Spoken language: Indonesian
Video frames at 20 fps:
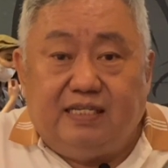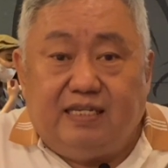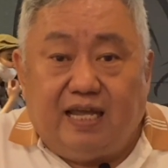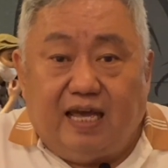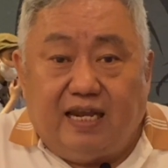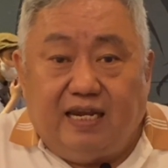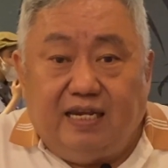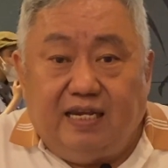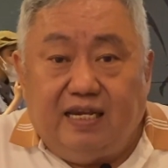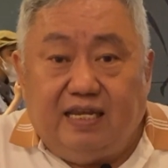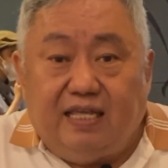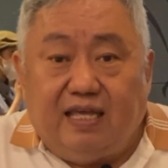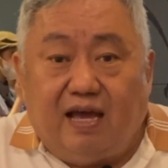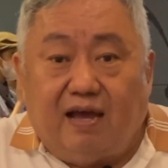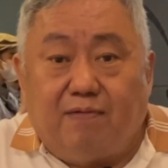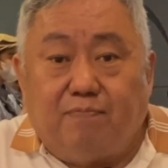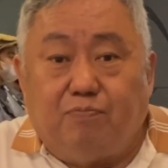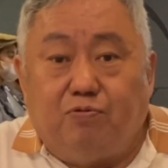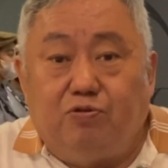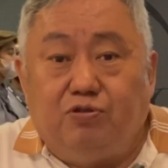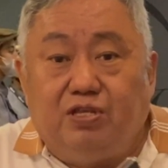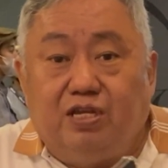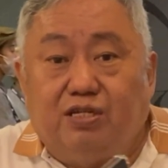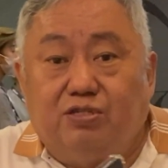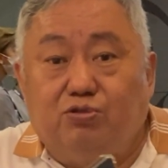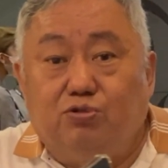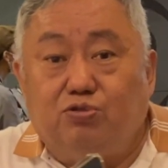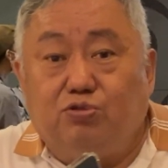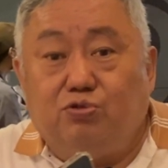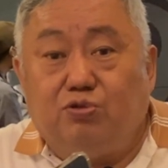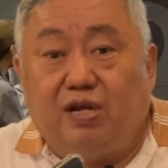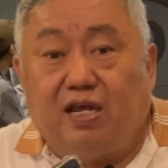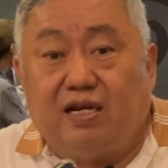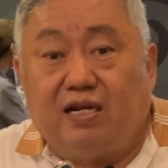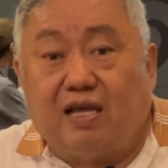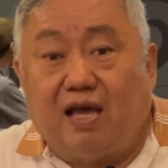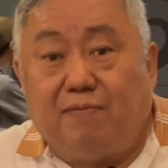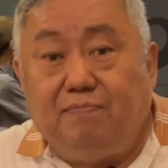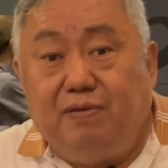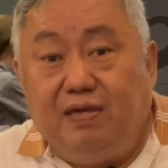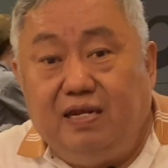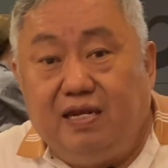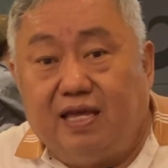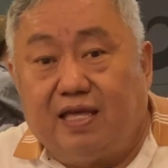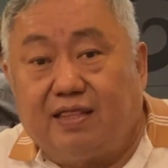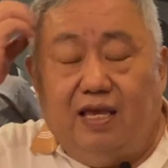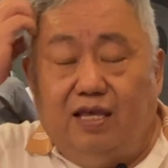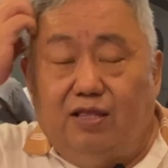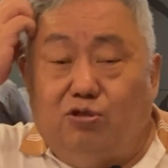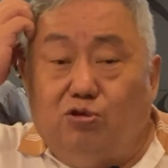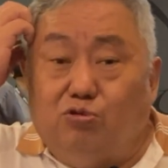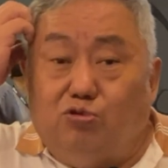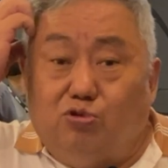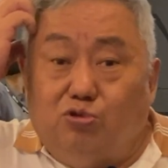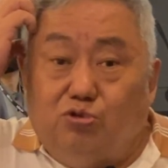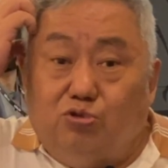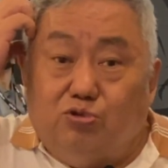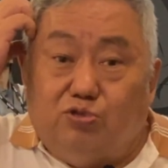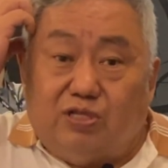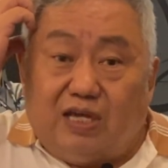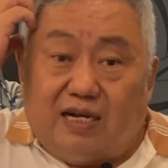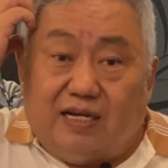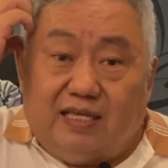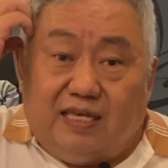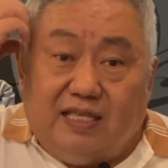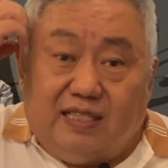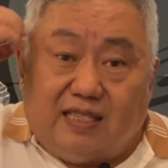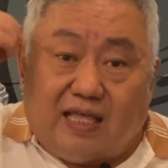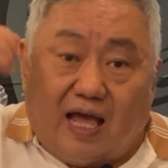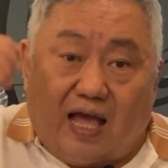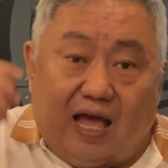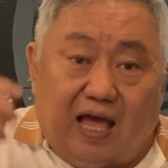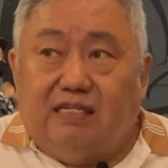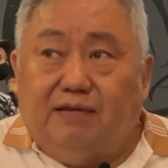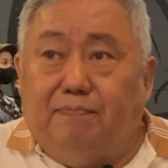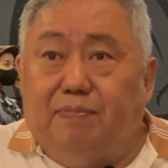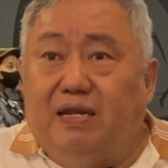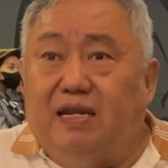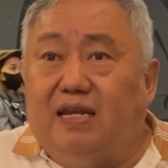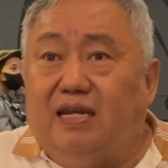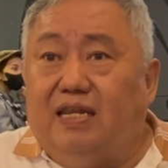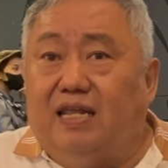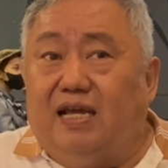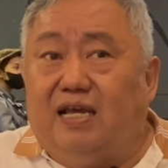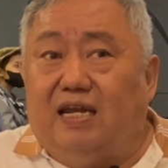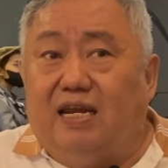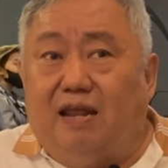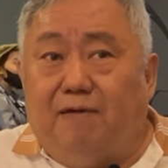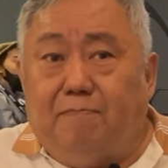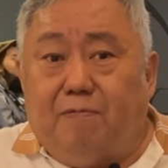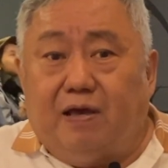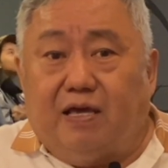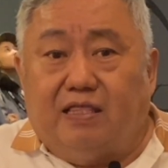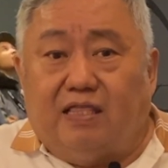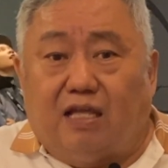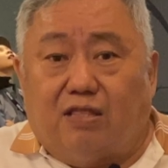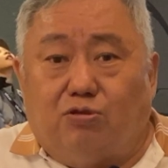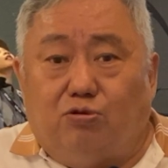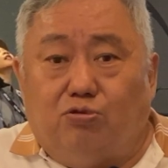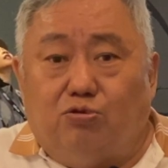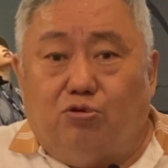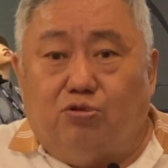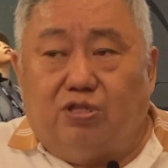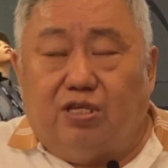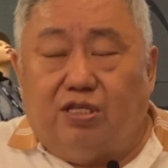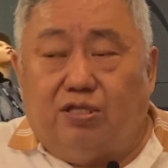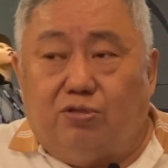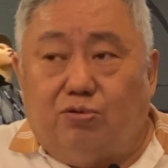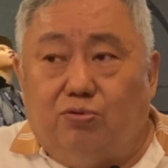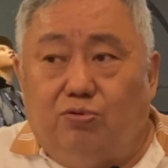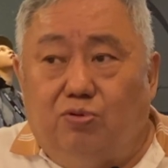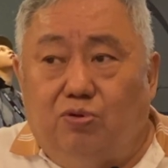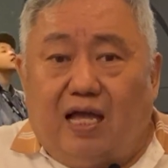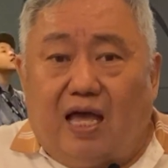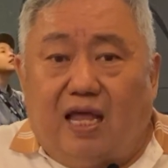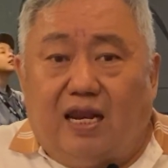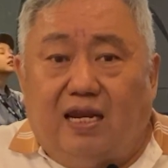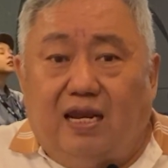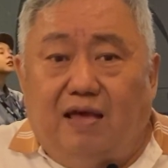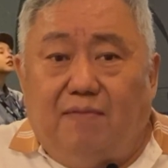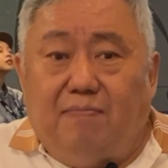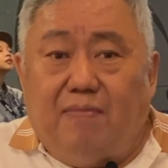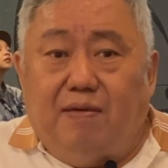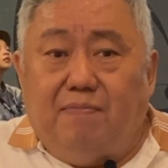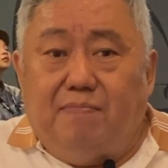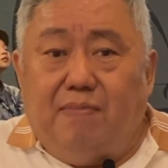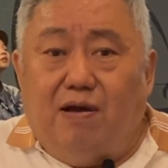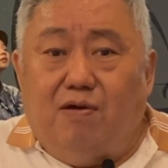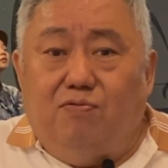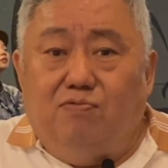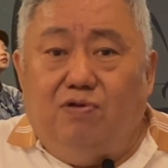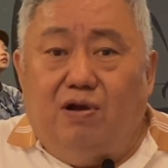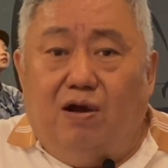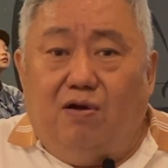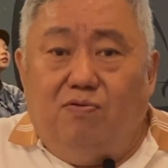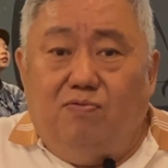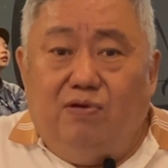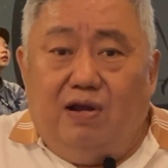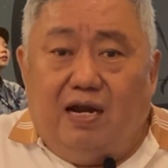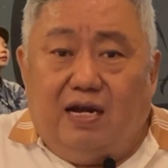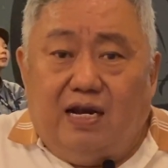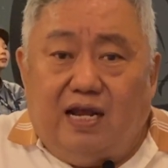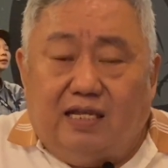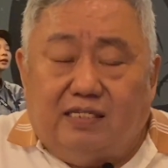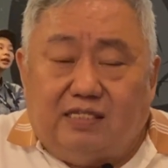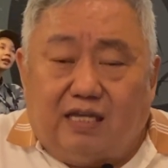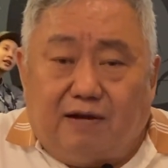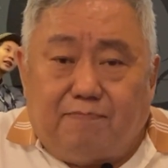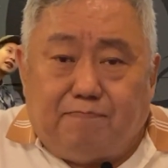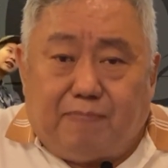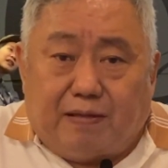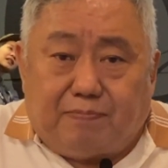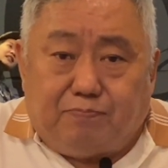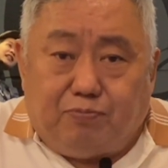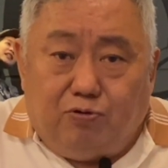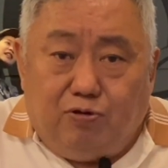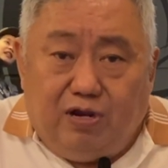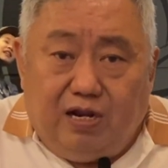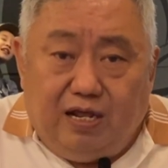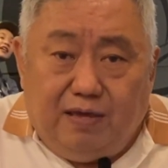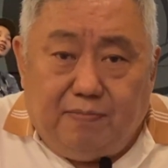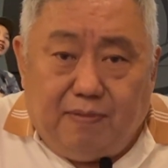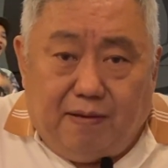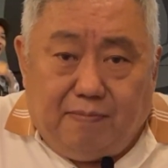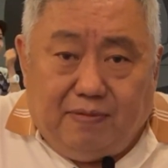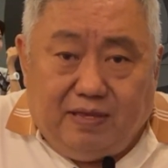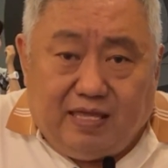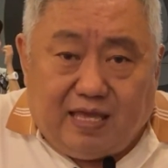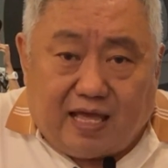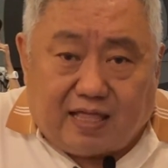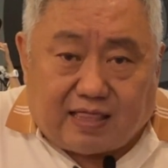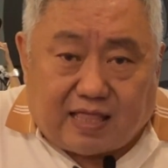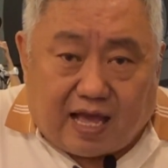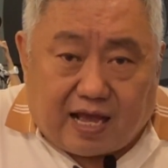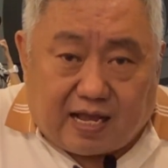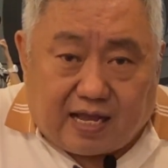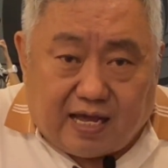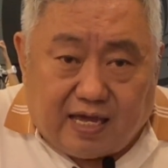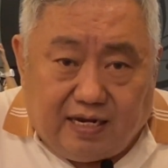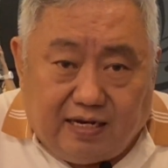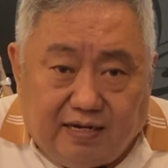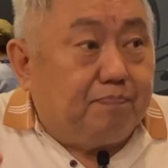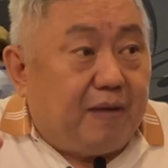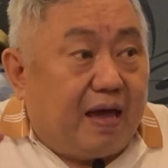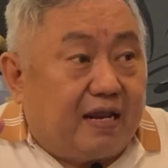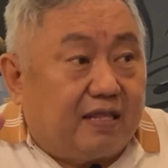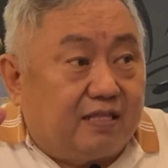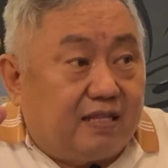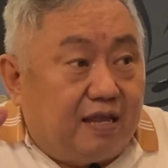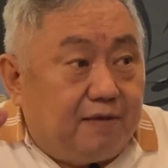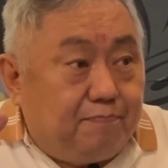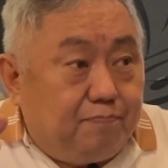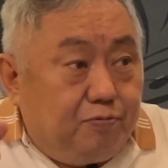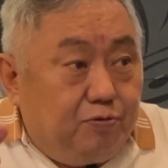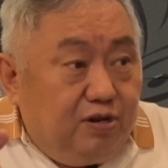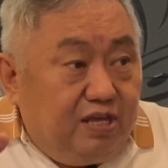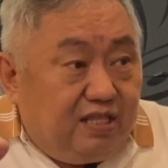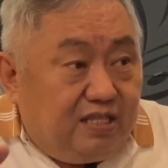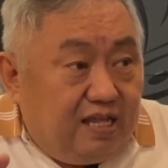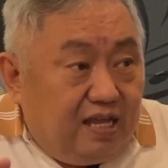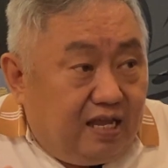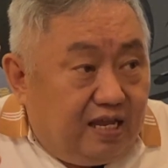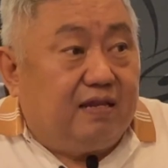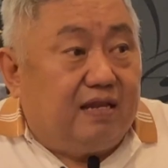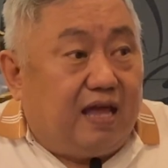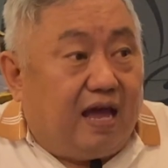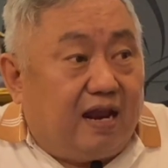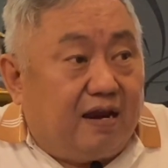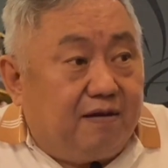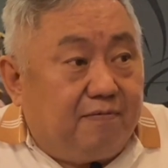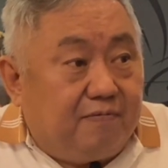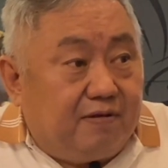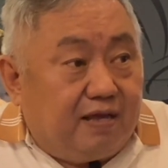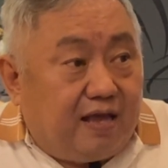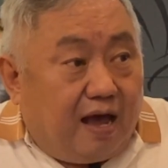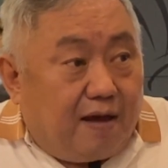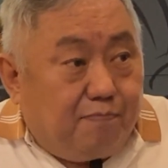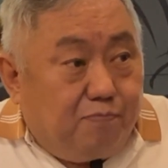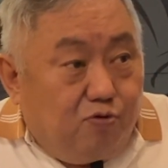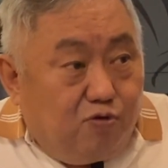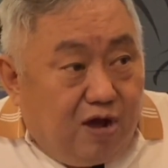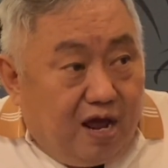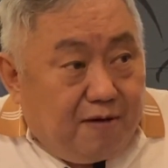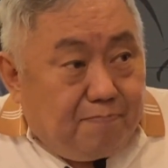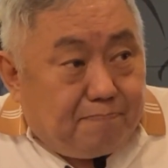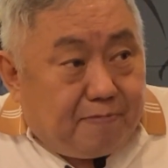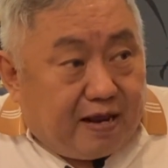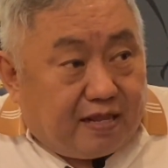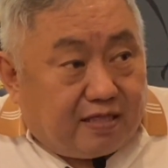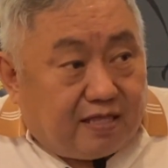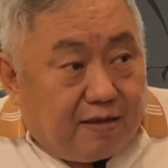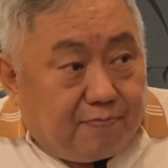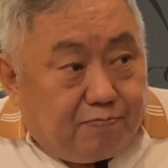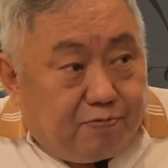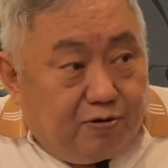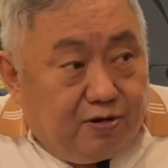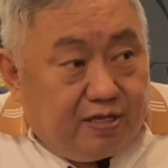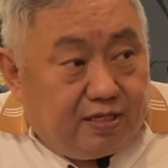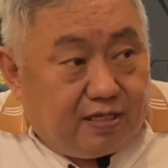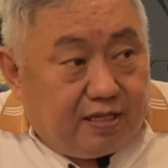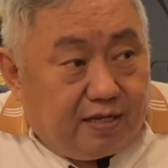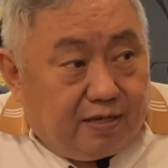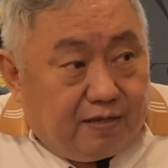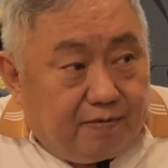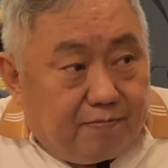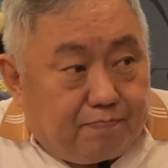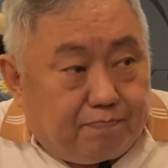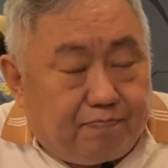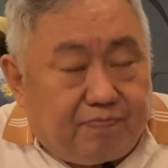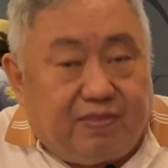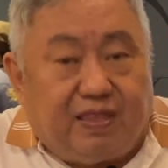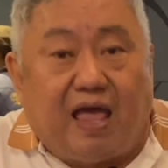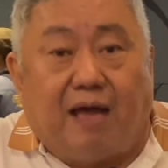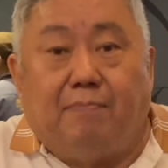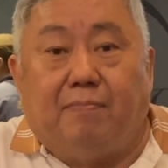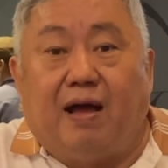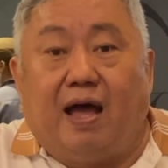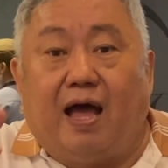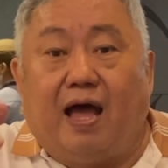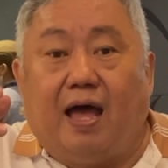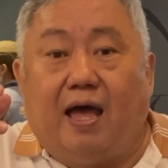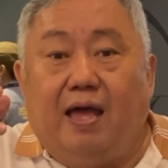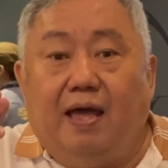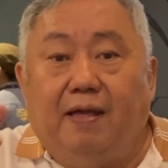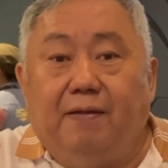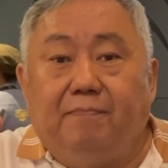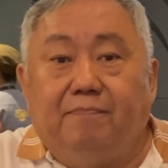presiden yang punya susunan kabinet. Itu tuntutan kita. Sebenarnya kenapa kita tuntut itu? Karena memang Undang-Undang Dasar 45 menyatakan partai politik dan gabungan partai politik 6A